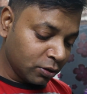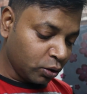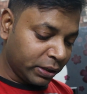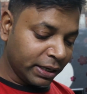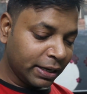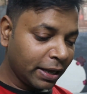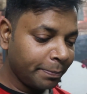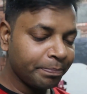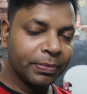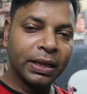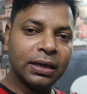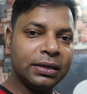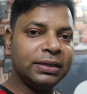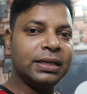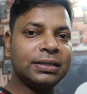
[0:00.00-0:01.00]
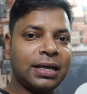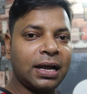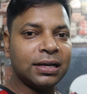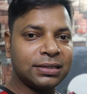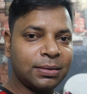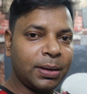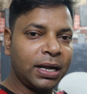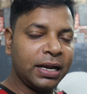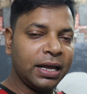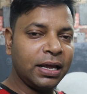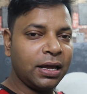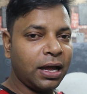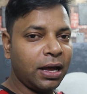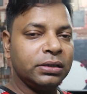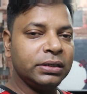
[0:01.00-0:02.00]
तो ठीक है ये सारा सामान है
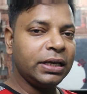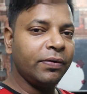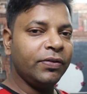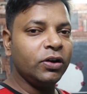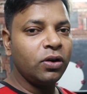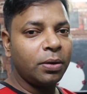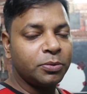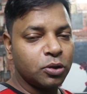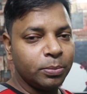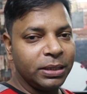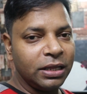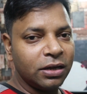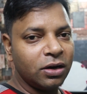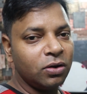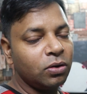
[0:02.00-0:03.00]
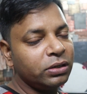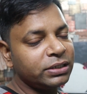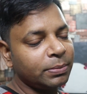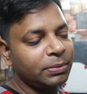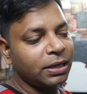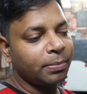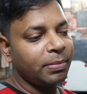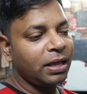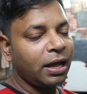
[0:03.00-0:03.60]
ये वीडियो आप सुबह देख रहे हो और जब तक